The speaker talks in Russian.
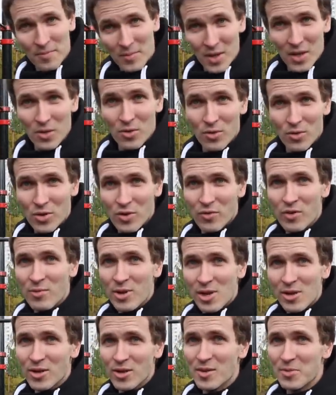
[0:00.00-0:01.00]
и у него
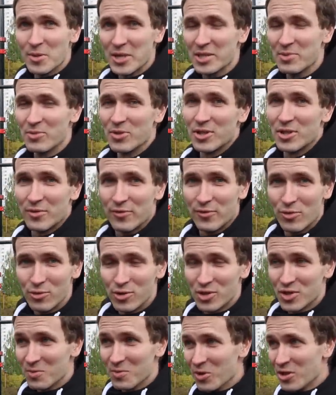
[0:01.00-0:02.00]
миллионы просмотров.
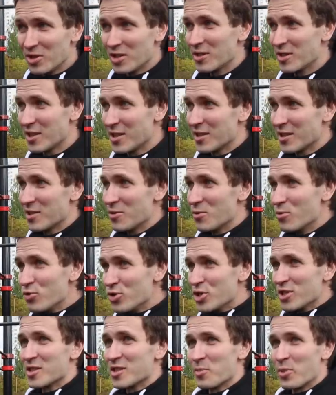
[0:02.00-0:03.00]
Люди смотрят это и
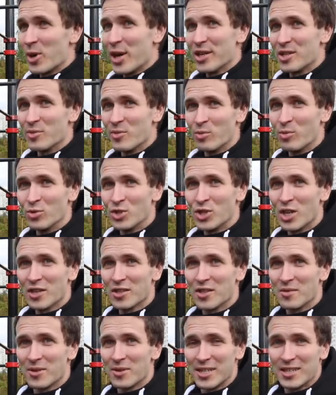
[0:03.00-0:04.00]
учатся по этим
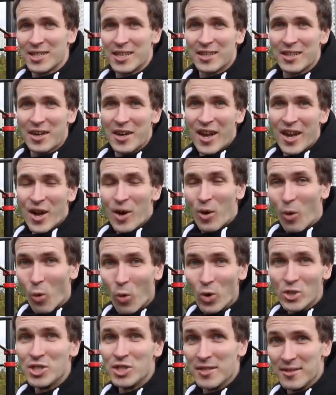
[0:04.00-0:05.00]
обучалкам, хотя это
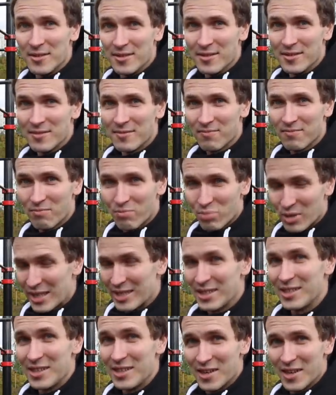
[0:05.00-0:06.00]
очень
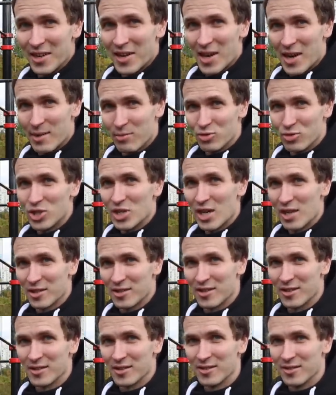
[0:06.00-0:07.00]
плохие
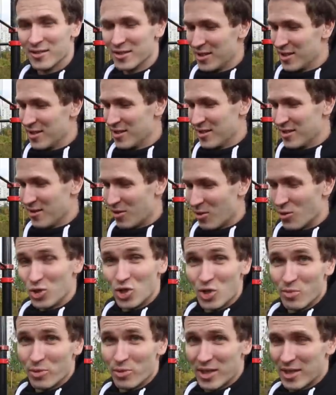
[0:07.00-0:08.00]
обучалки.
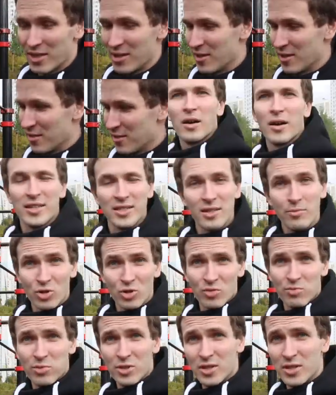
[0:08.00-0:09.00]
Очень плохие. Хотя,
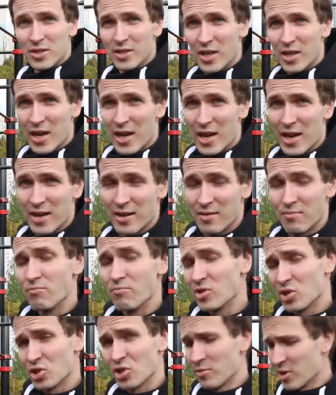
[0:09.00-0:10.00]
может быть, я
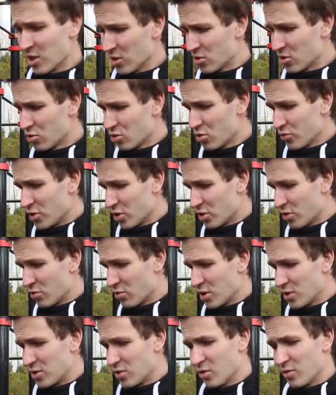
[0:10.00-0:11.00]
слишком рано сужу, все-таки у
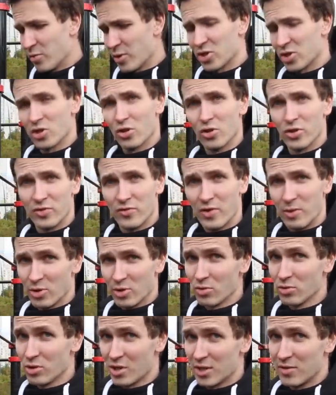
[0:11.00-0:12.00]
нас всего прошло 2
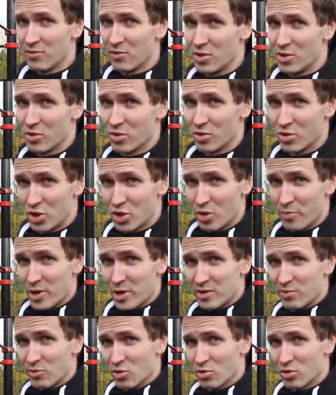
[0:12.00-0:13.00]
минуты от видео, еще
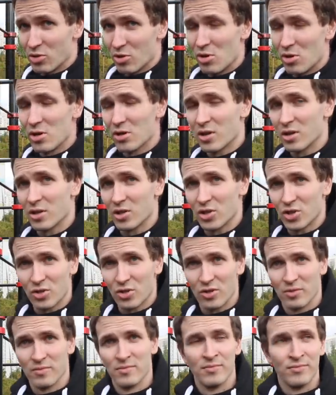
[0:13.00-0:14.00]
5 минут ролика, так
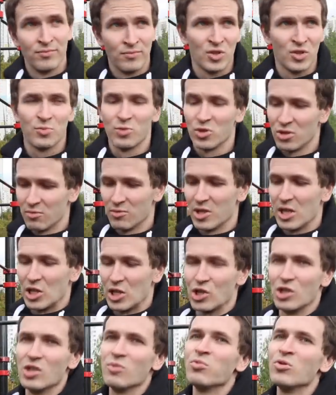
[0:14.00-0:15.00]
что смотрим
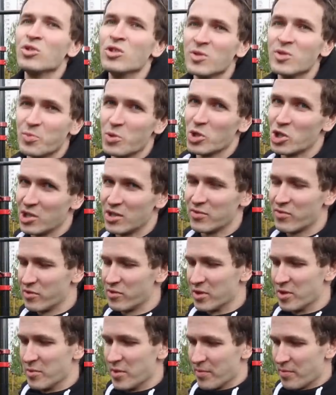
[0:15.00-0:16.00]
дальше. Не будем спешить с
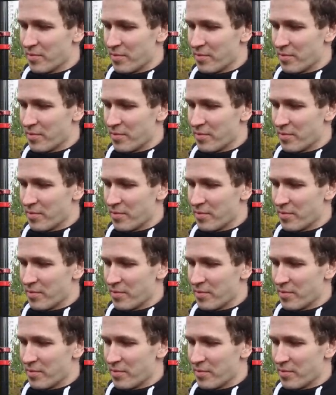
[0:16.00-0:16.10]
выводами.